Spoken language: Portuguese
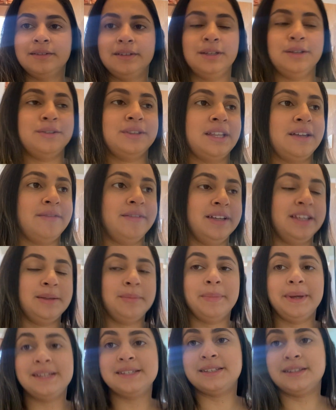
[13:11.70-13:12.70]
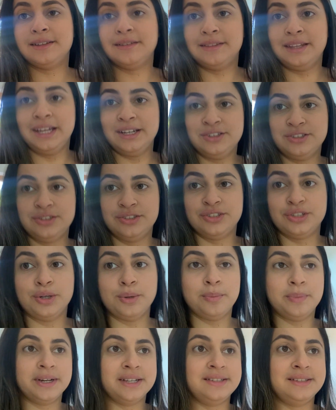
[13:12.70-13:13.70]
Eu tava aqui pensando, né, gente, que eu
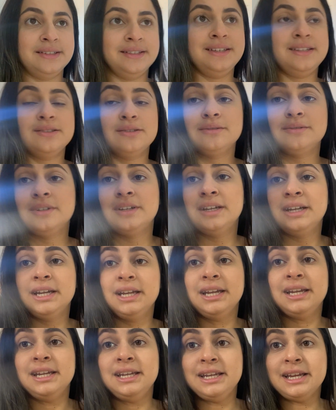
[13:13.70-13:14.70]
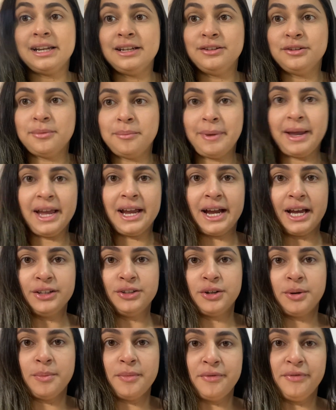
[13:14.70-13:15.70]
preciso ir ali no mercado,
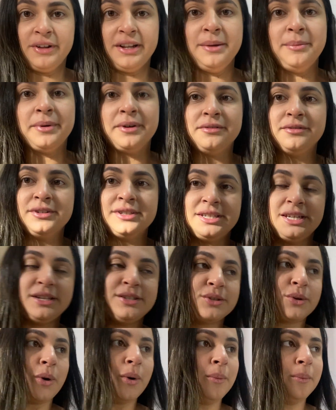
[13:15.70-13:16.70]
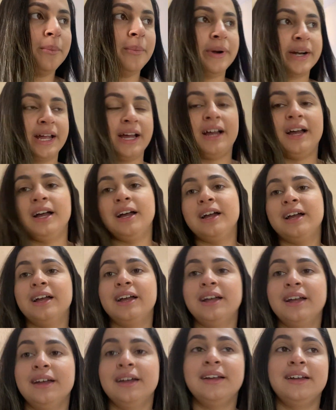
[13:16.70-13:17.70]
como eu falei para vocês, comprar...
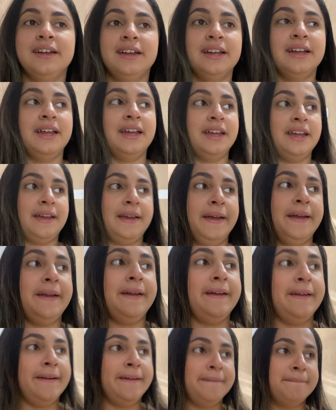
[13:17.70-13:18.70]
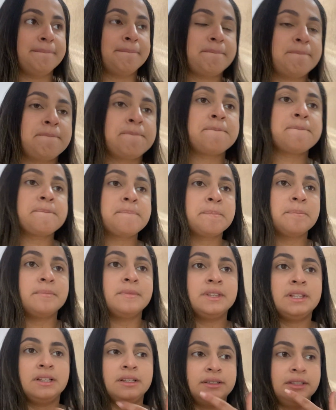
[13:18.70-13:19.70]
É
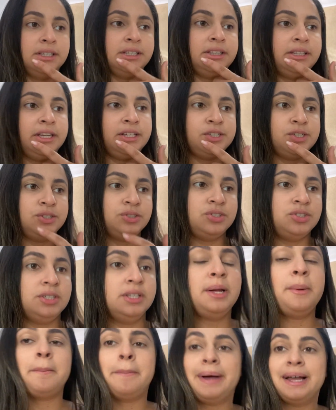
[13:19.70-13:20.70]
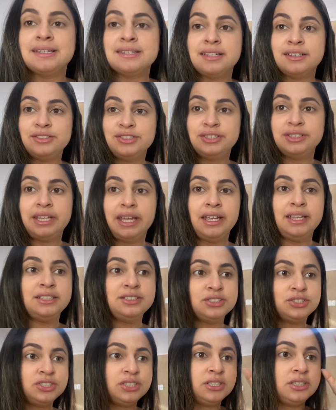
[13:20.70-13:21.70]
detergente não, pasta de
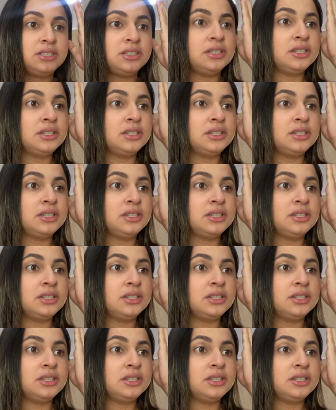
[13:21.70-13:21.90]
dente,